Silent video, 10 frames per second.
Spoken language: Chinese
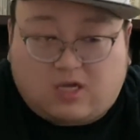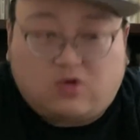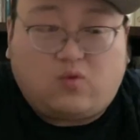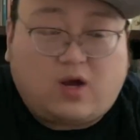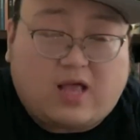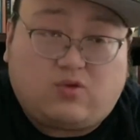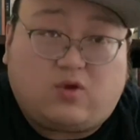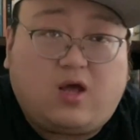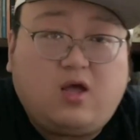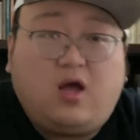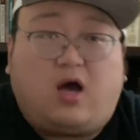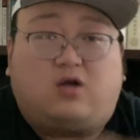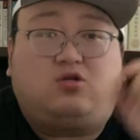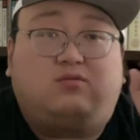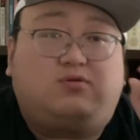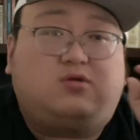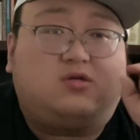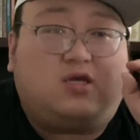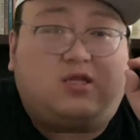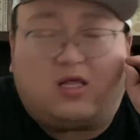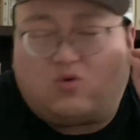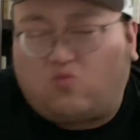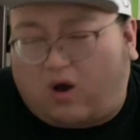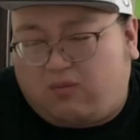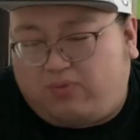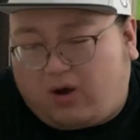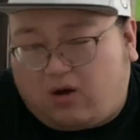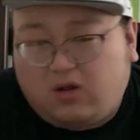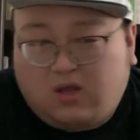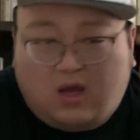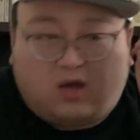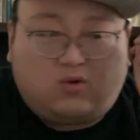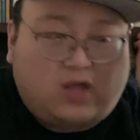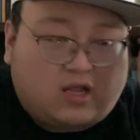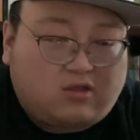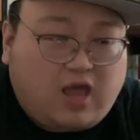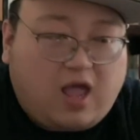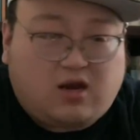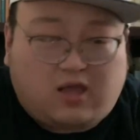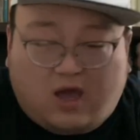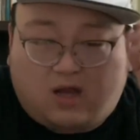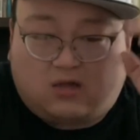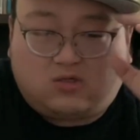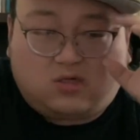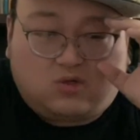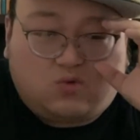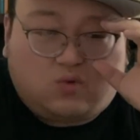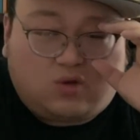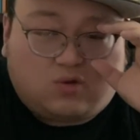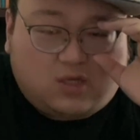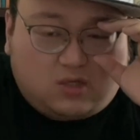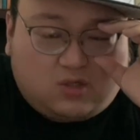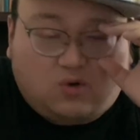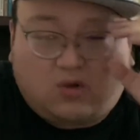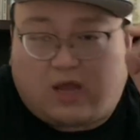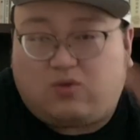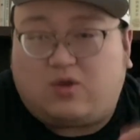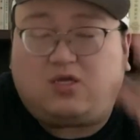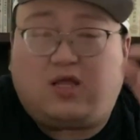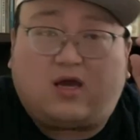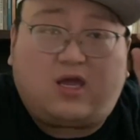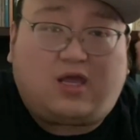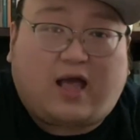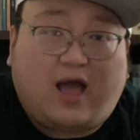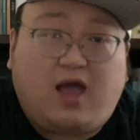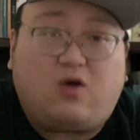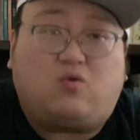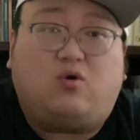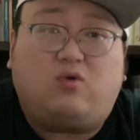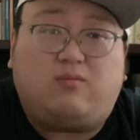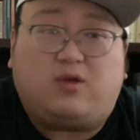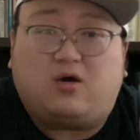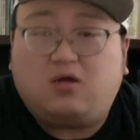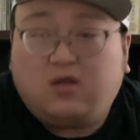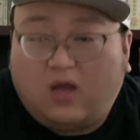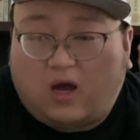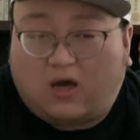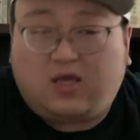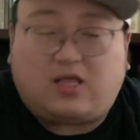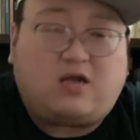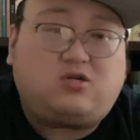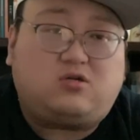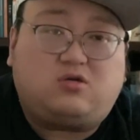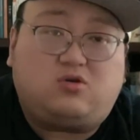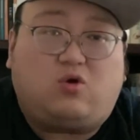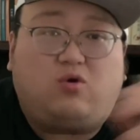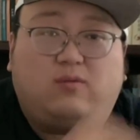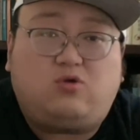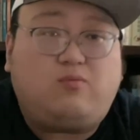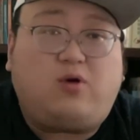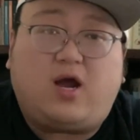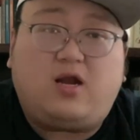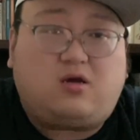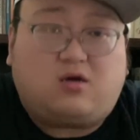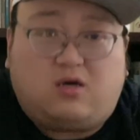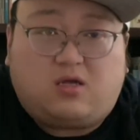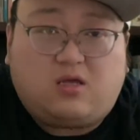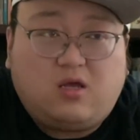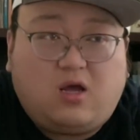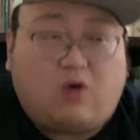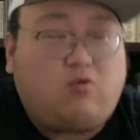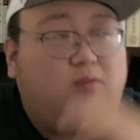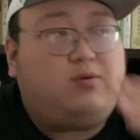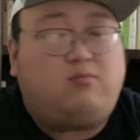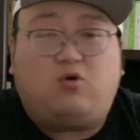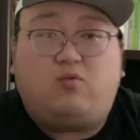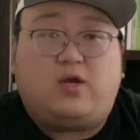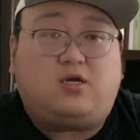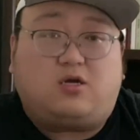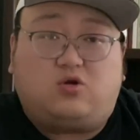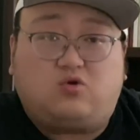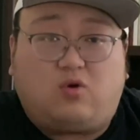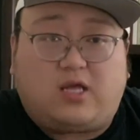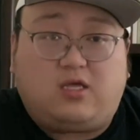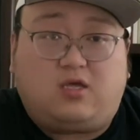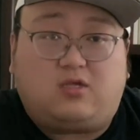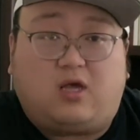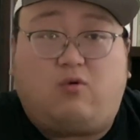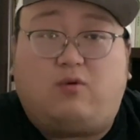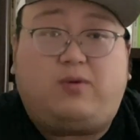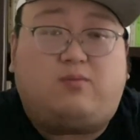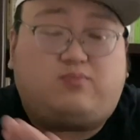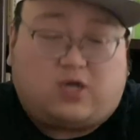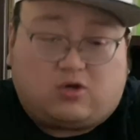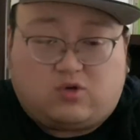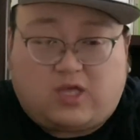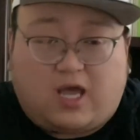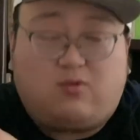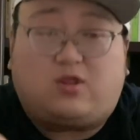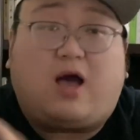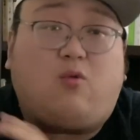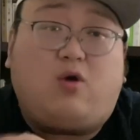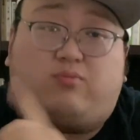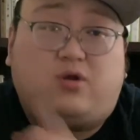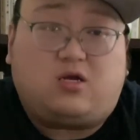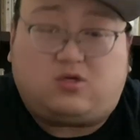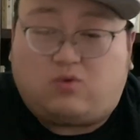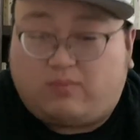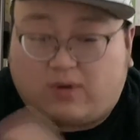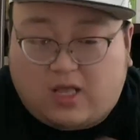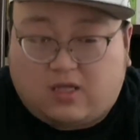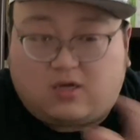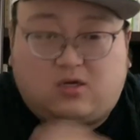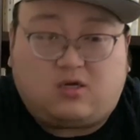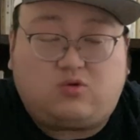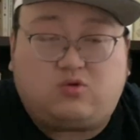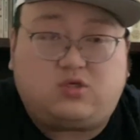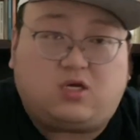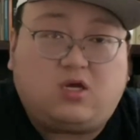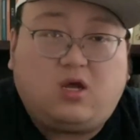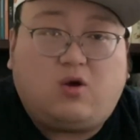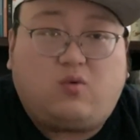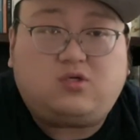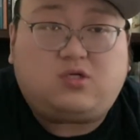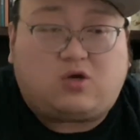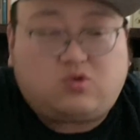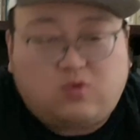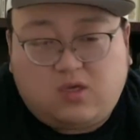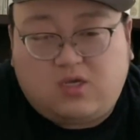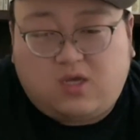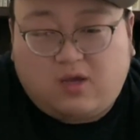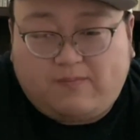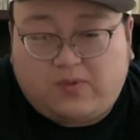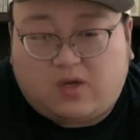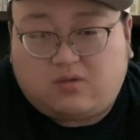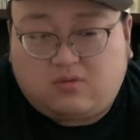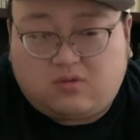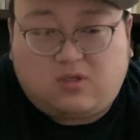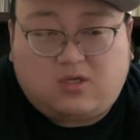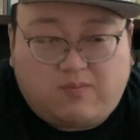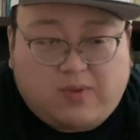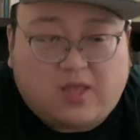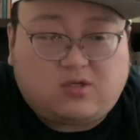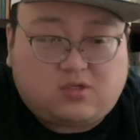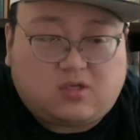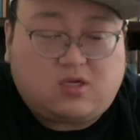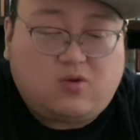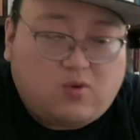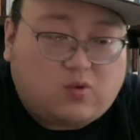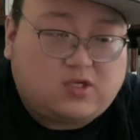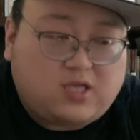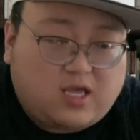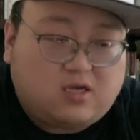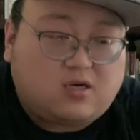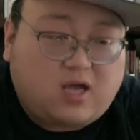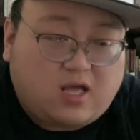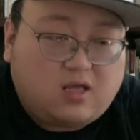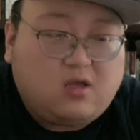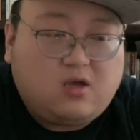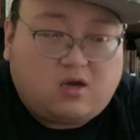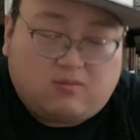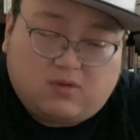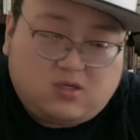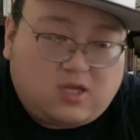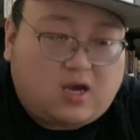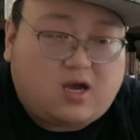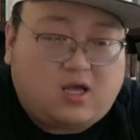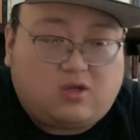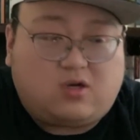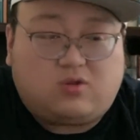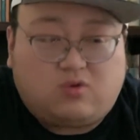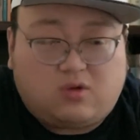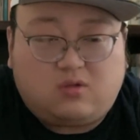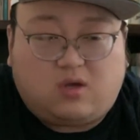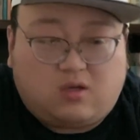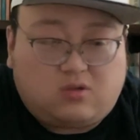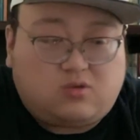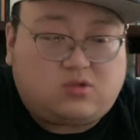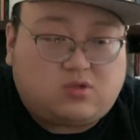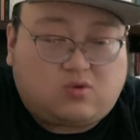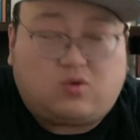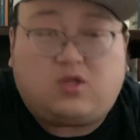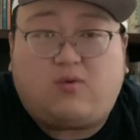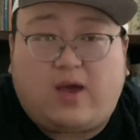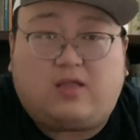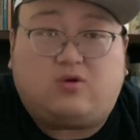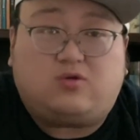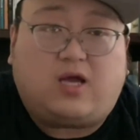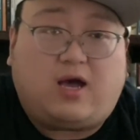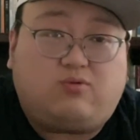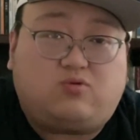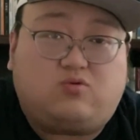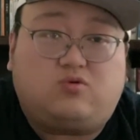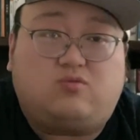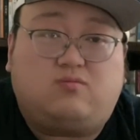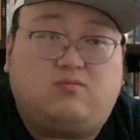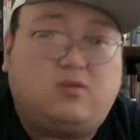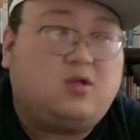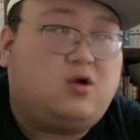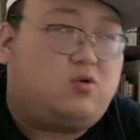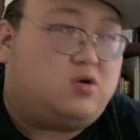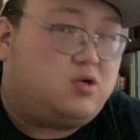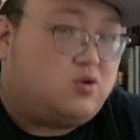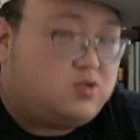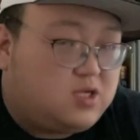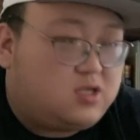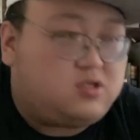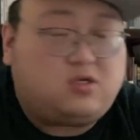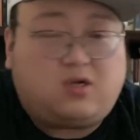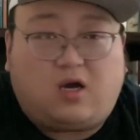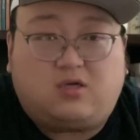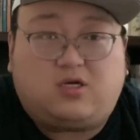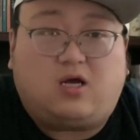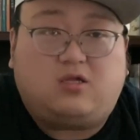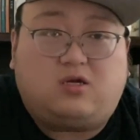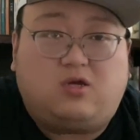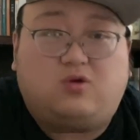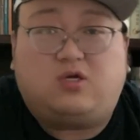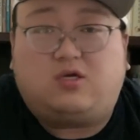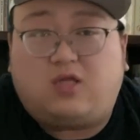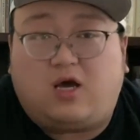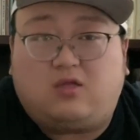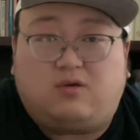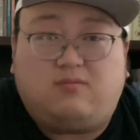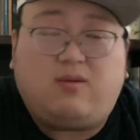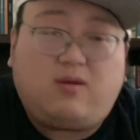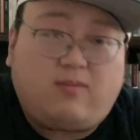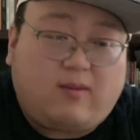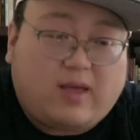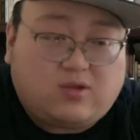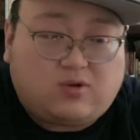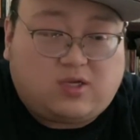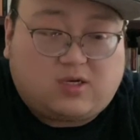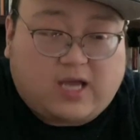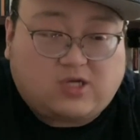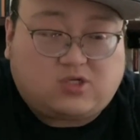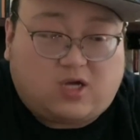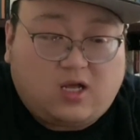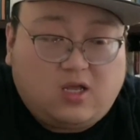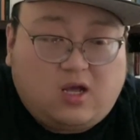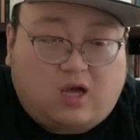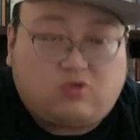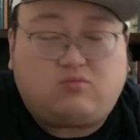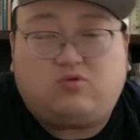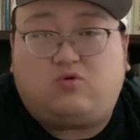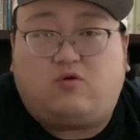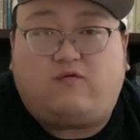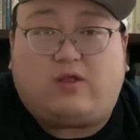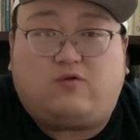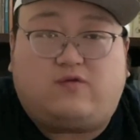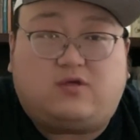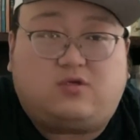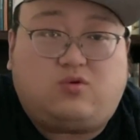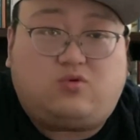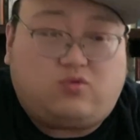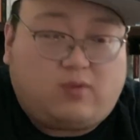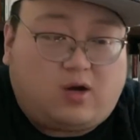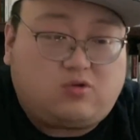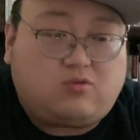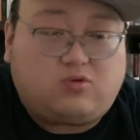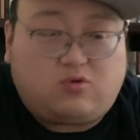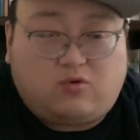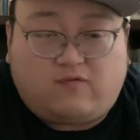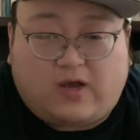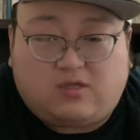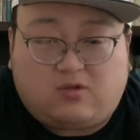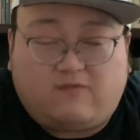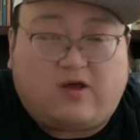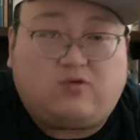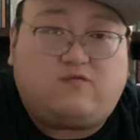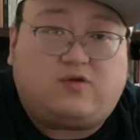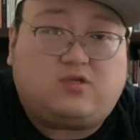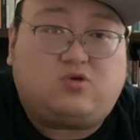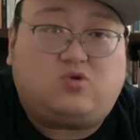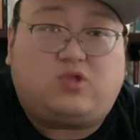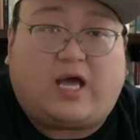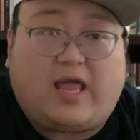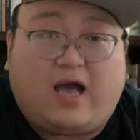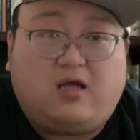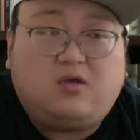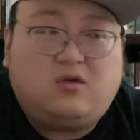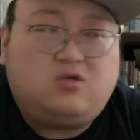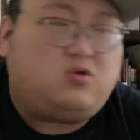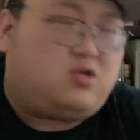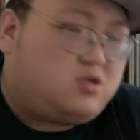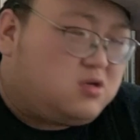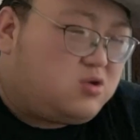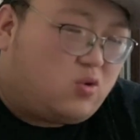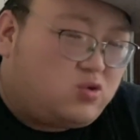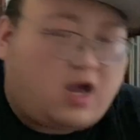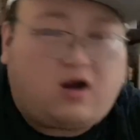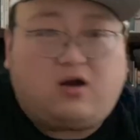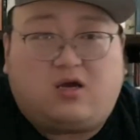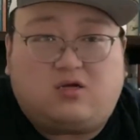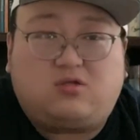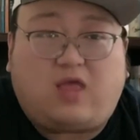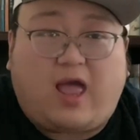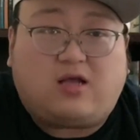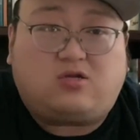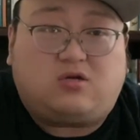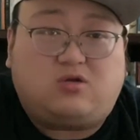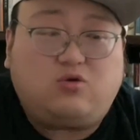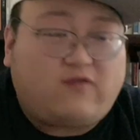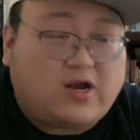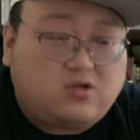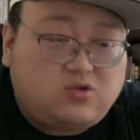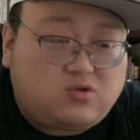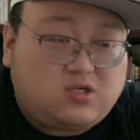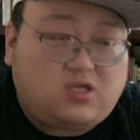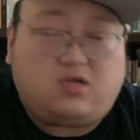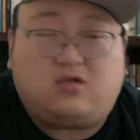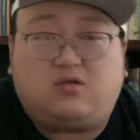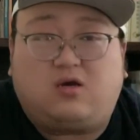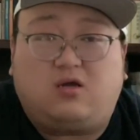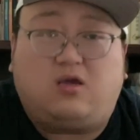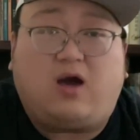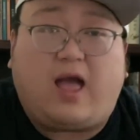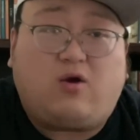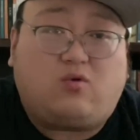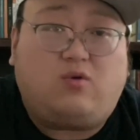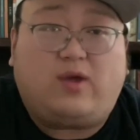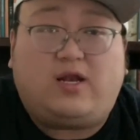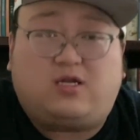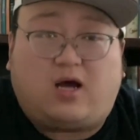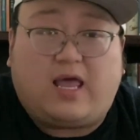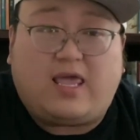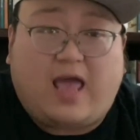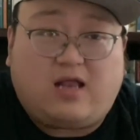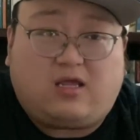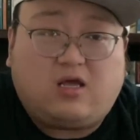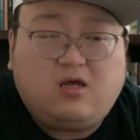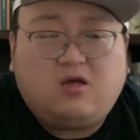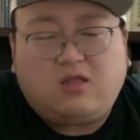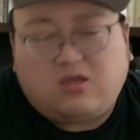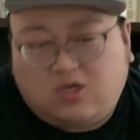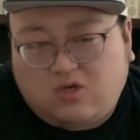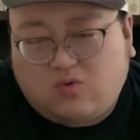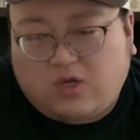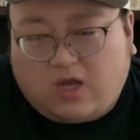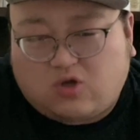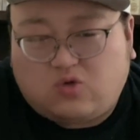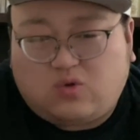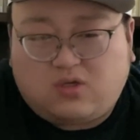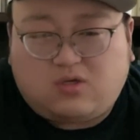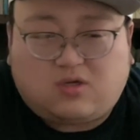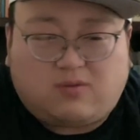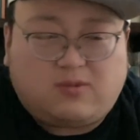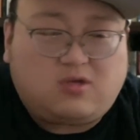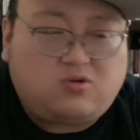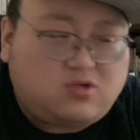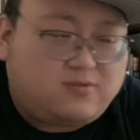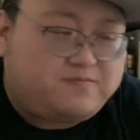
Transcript: 但是我感觉啊，是不是现在的网暴啊，有点太厉害了？甚至我有时候感觉现在可以拿爱国为名啊，可以拿政治正确为名去迫害任何人啊。我并没有为这个人说话的意思啊，我并不想说他，因为他我也不认识，我也不看他任何东西。我只想说一些呃一些别的事情，因为我现在已经看很明显看到很多呃就是国内外的有些 UP 主就或者有。有些是啊这样的人，有些是那样的人，明明白白就已经开始了啊，动不动就发动粉丝去举报，动不动就发发动粉丝去打压，就已经有点这个态势了，就反正就是以这个一个爱国为立场来压你。但其实我想说的是什么呢？就是。